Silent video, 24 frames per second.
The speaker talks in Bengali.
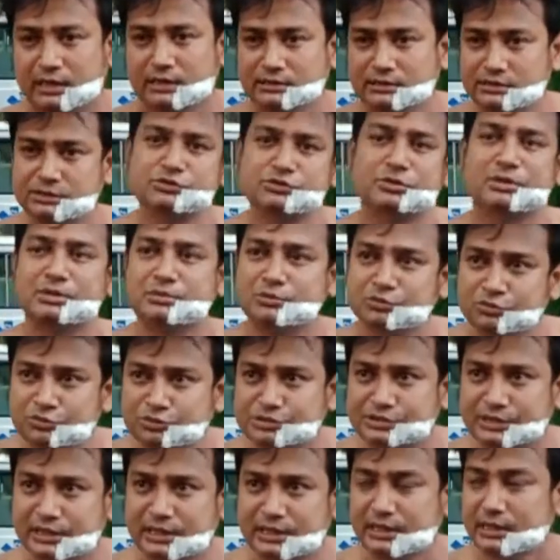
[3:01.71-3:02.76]
যেহেতু আমার বন্ধুর
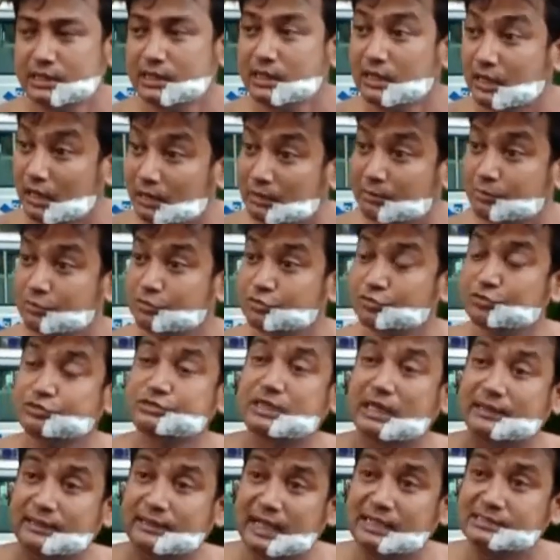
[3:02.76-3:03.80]
ছেলে আর বন্ধুর
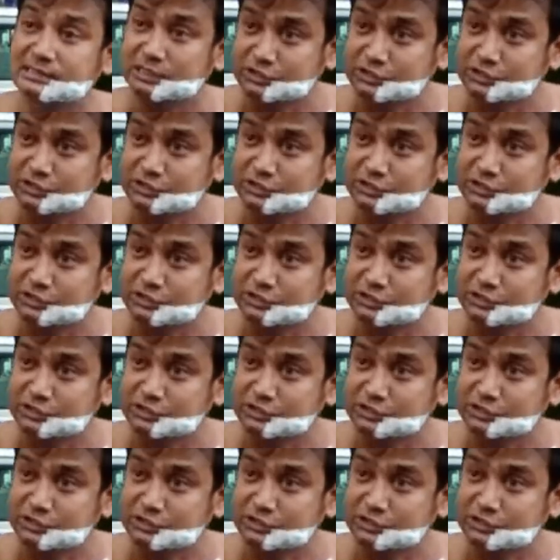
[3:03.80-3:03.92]
দাদা আজকে